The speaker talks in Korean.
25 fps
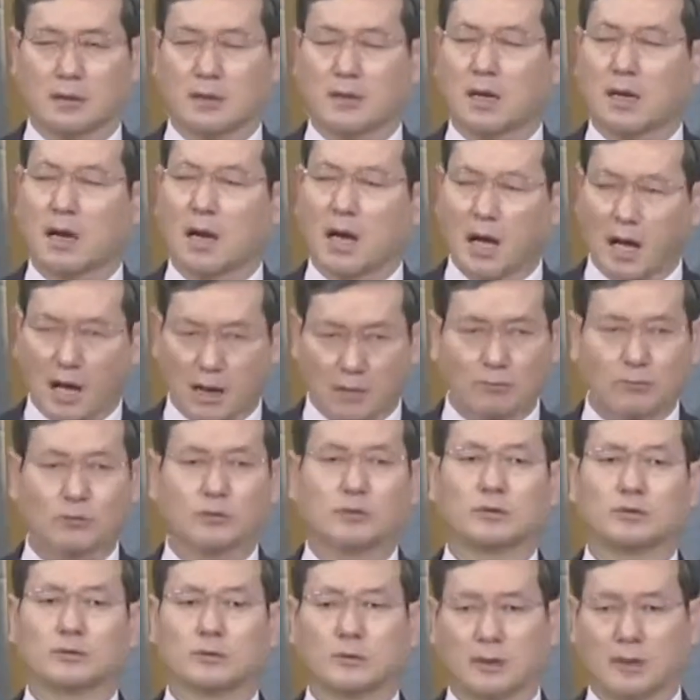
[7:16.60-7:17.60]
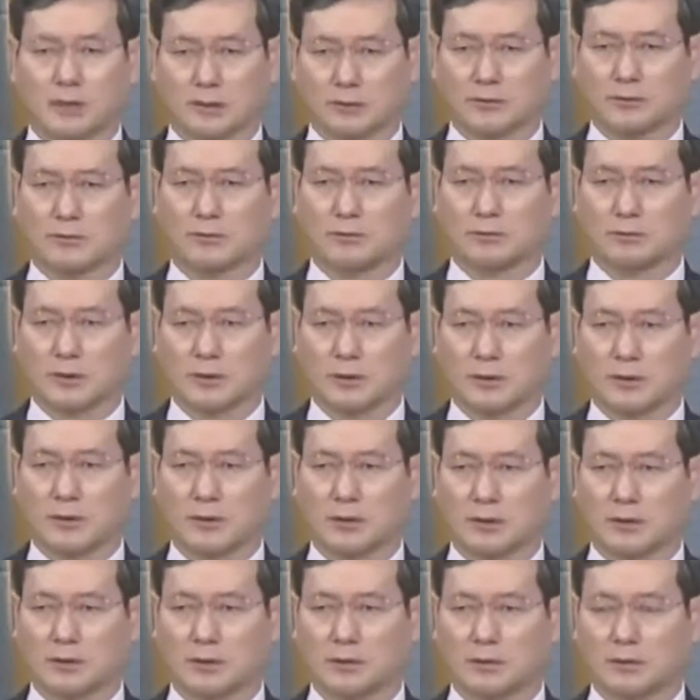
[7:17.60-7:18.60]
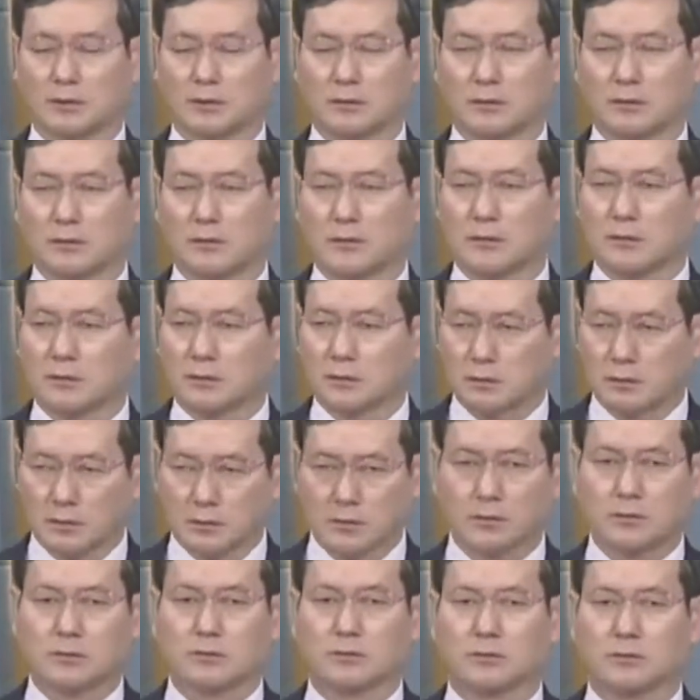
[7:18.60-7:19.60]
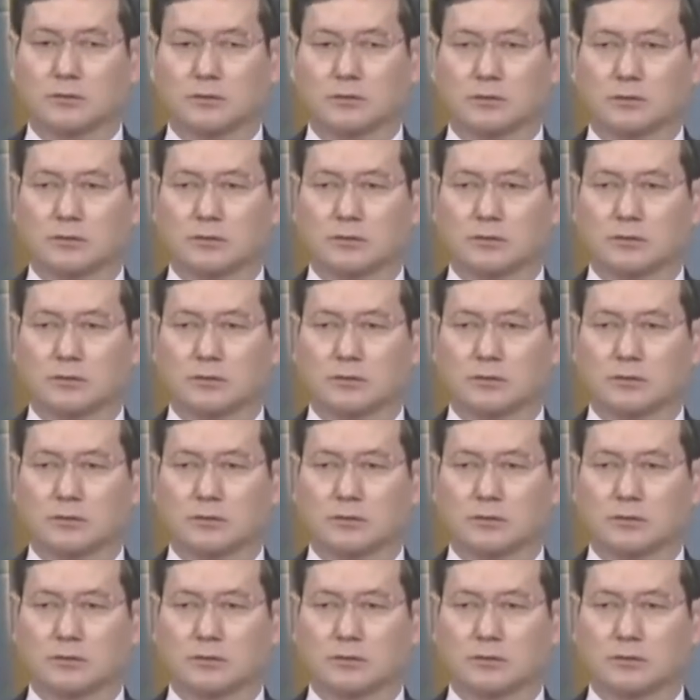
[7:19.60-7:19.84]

아무것도 할 수 없는 일이라. 그렇죠.